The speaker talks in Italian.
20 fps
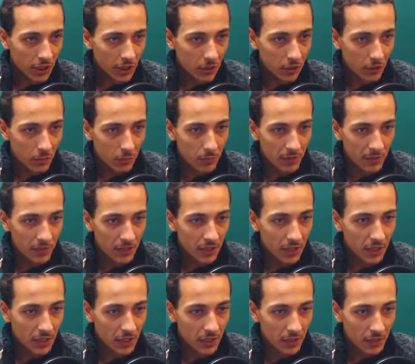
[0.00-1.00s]
togliere troppa
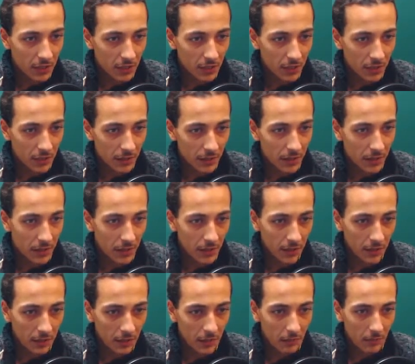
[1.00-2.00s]
vita.
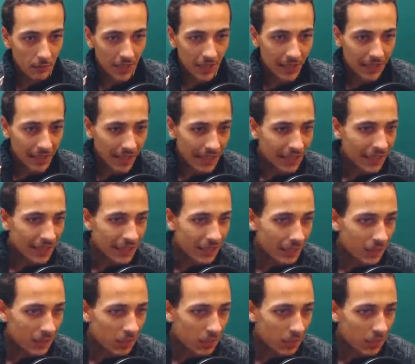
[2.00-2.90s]
Ma il cane